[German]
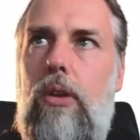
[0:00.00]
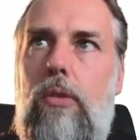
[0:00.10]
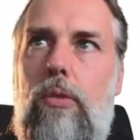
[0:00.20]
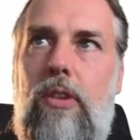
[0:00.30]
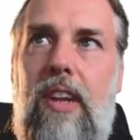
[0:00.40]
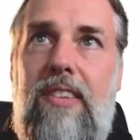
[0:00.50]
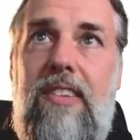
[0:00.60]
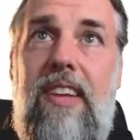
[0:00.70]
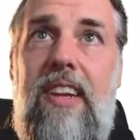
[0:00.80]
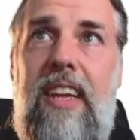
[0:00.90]
Und das ist
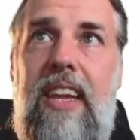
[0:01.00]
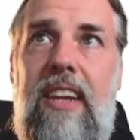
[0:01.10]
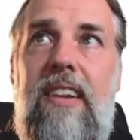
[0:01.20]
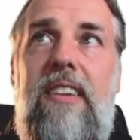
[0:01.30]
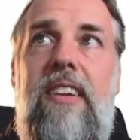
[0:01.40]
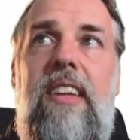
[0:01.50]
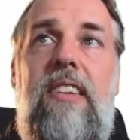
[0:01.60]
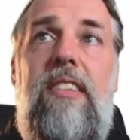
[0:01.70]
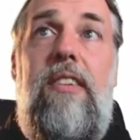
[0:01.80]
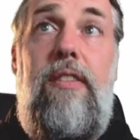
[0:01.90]
eine Regel, die
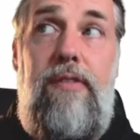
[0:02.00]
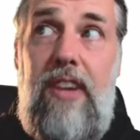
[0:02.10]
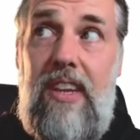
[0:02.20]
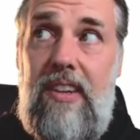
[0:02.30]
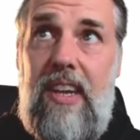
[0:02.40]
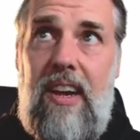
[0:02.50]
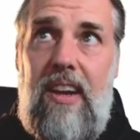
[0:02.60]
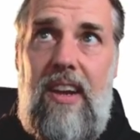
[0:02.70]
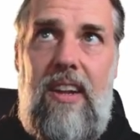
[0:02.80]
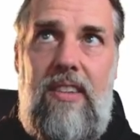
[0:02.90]
ist wichtiger
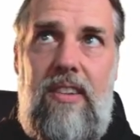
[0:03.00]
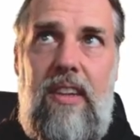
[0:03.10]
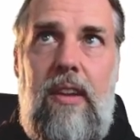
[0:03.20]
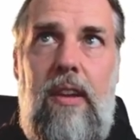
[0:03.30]
als die,